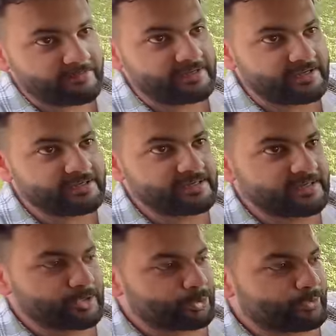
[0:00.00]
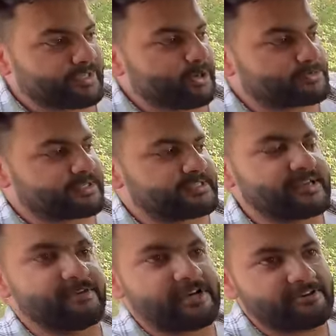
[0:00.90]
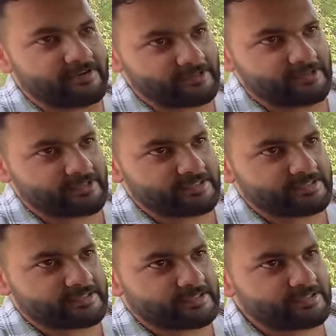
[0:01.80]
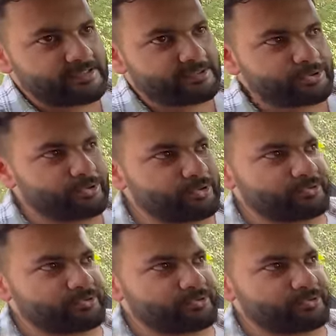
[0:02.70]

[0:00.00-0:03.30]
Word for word: मिल गया तो ये ऑप्शन है सेवेंटी फाइव हंड्रेड का तो